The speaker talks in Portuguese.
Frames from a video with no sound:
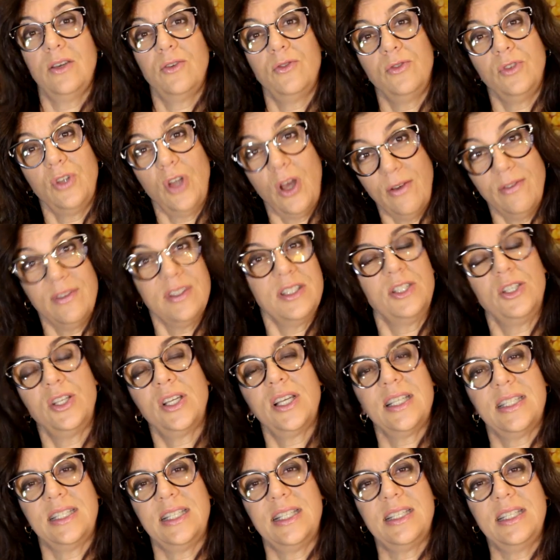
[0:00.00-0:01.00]
com novas
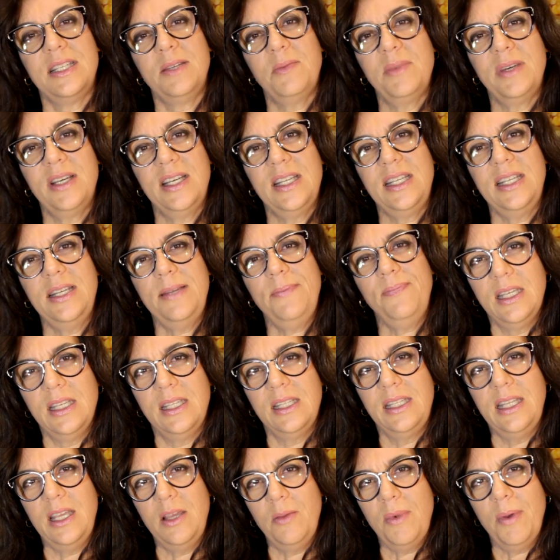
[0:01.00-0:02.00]
dicas da semana.
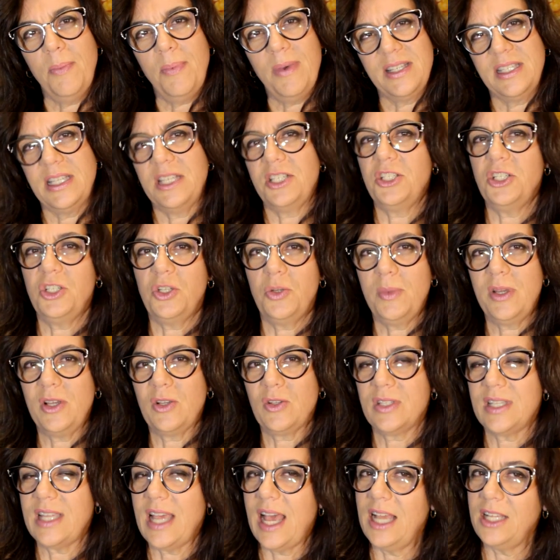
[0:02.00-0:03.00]
Dê uma passadinha no
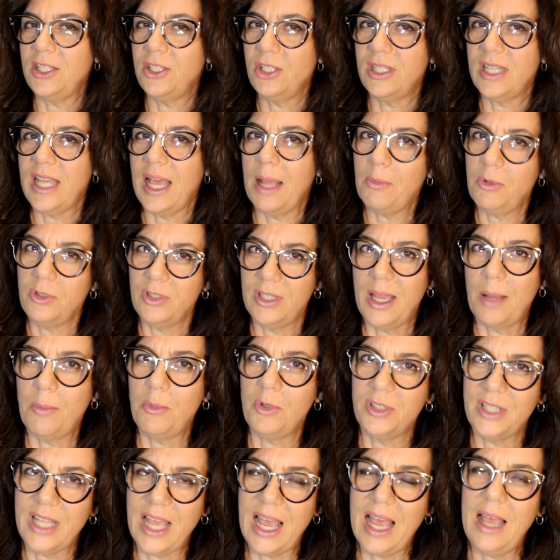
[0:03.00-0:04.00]
meu site
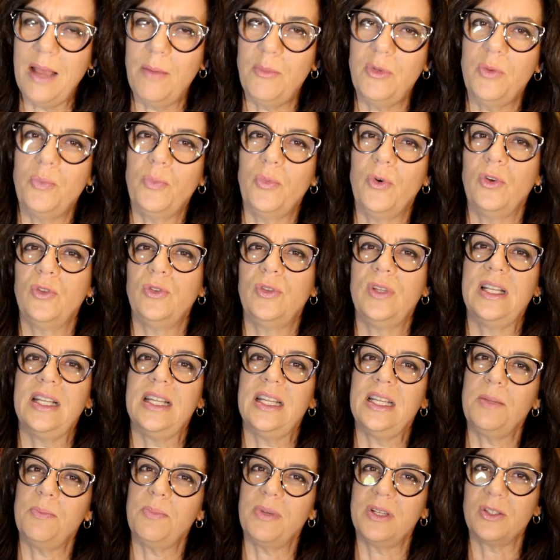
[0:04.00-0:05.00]

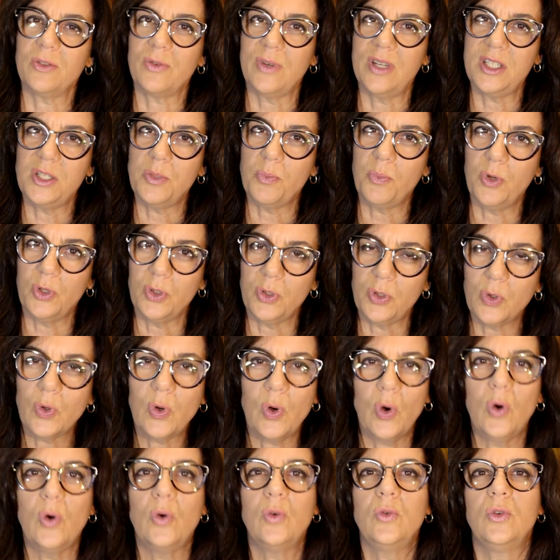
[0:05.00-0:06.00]

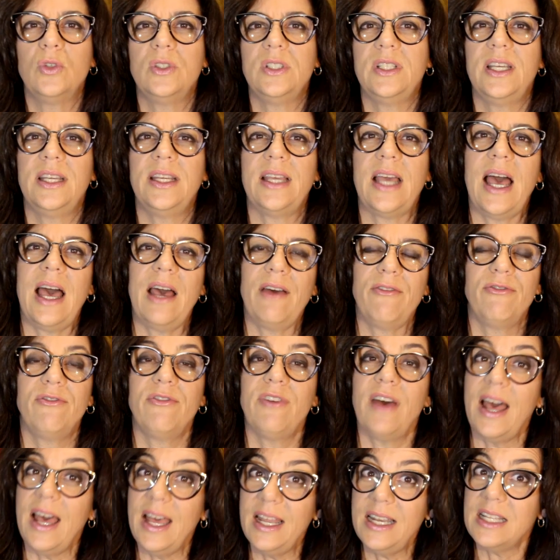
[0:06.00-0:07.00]
www.helenepasquete.com, onde há
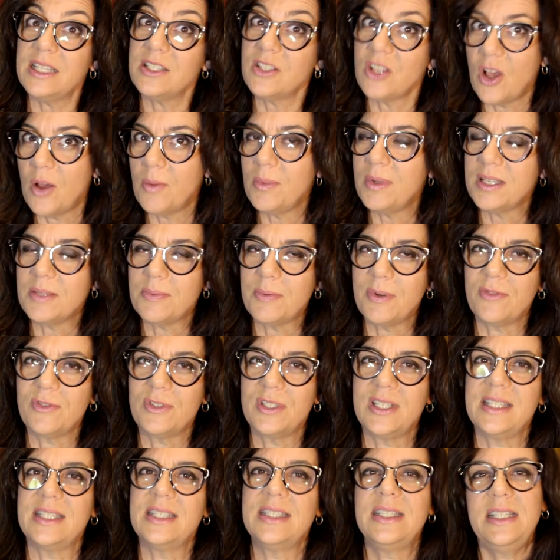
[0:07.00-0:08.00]
várias obras para
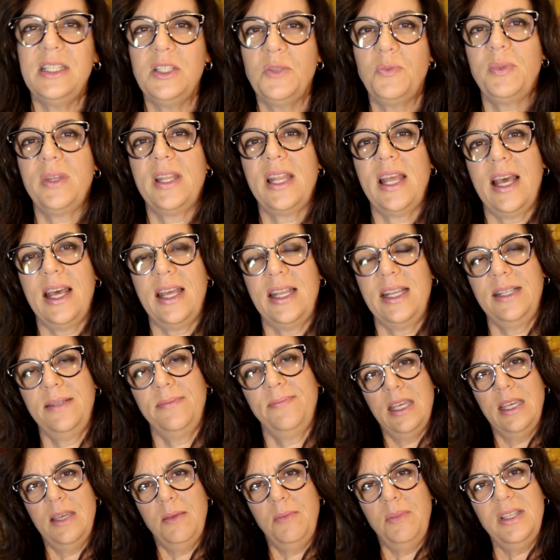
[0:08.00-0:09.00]
vocês se
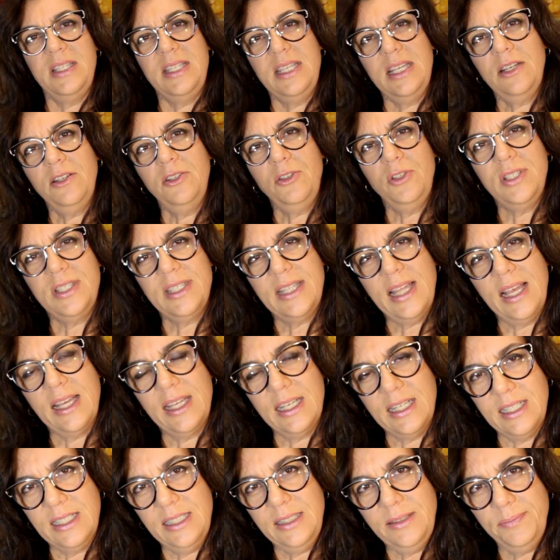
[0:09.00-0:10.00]
inspirarem. Me sigam no
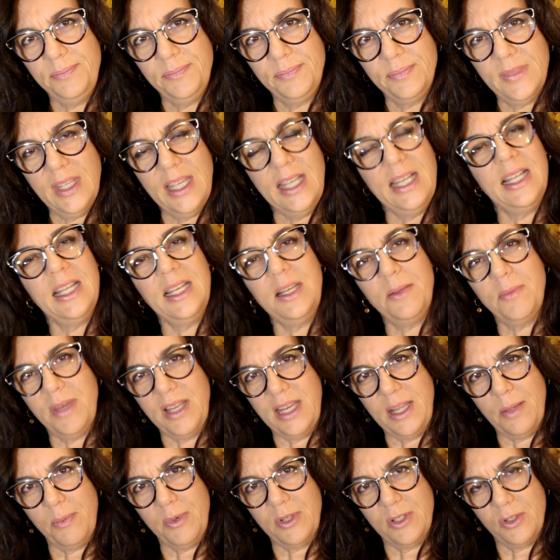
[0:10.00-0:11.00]
Instagram Eliane
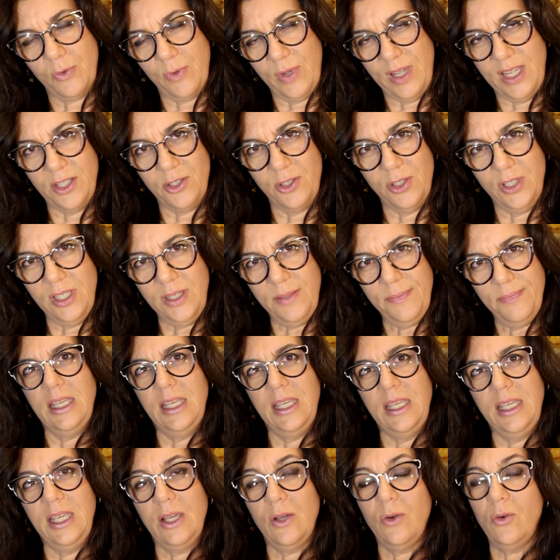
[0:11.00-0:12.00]
Maria Pasquetti.
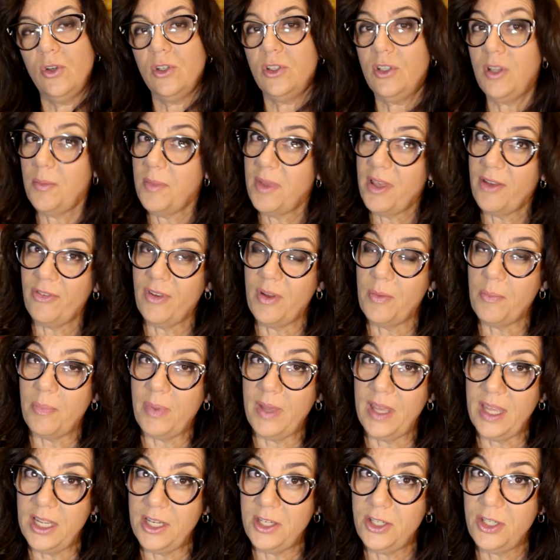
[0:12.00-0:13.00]
E curtam a minha
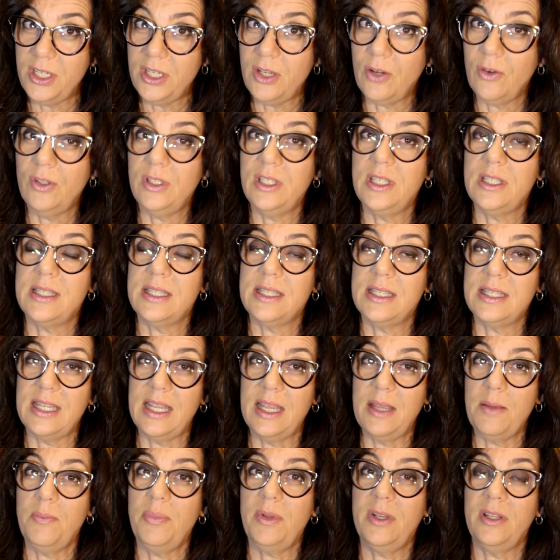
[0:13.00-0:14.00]
fanpage, onde
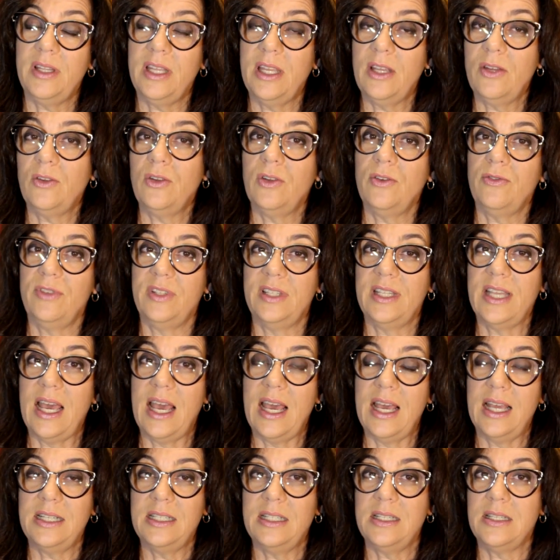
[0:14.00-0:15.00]
sempre tenho
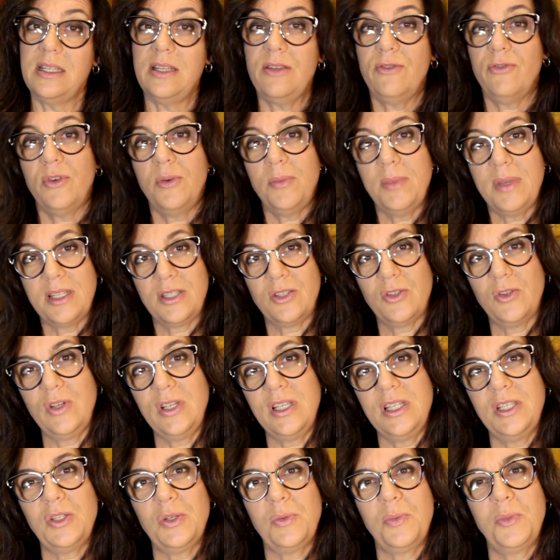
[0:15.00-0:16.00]
novidades e
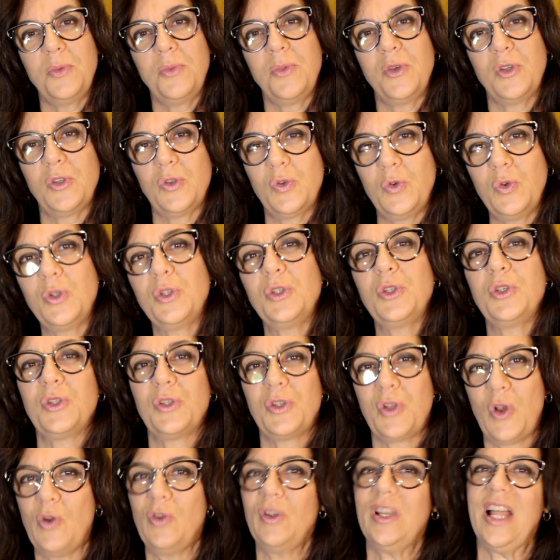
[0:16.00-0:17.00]
informações sobre meus
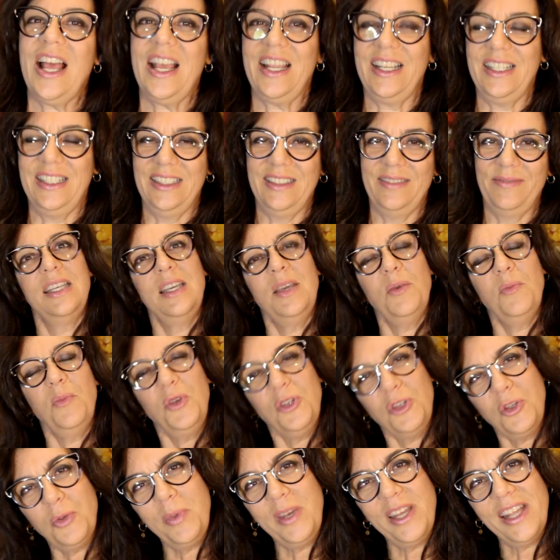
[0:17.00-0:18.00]
cursos online.
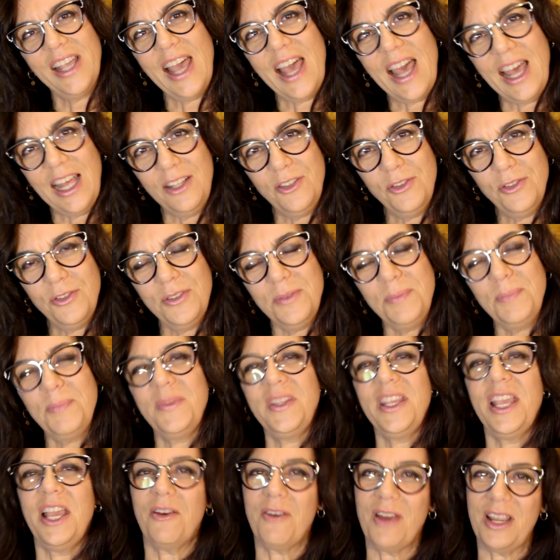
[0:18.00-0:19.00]
Muito obrigado
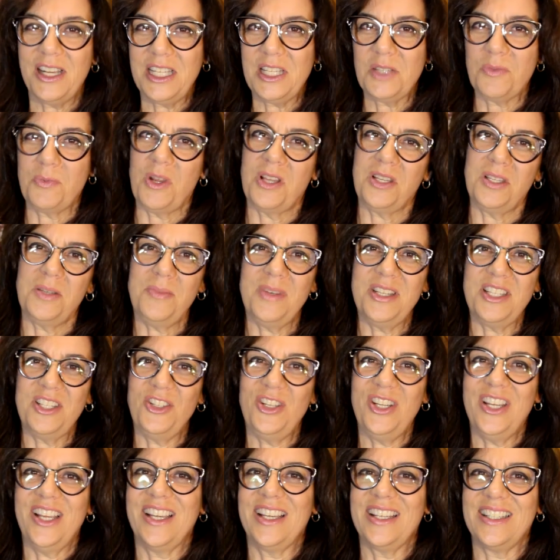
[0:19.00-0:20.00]
e aguardo as próximas
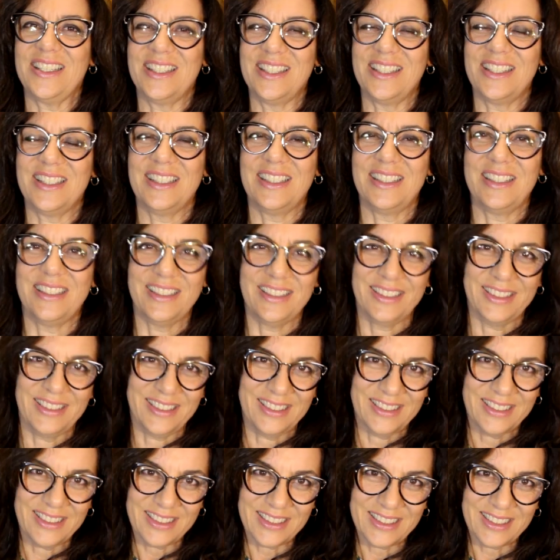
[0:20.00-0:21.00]
dicas.
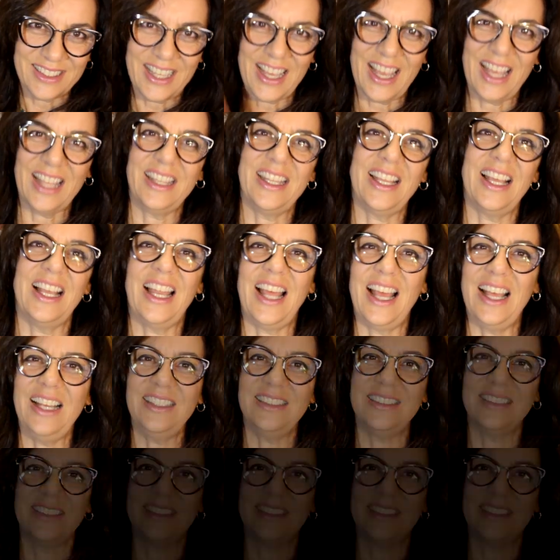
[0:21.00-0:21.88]
Até lá!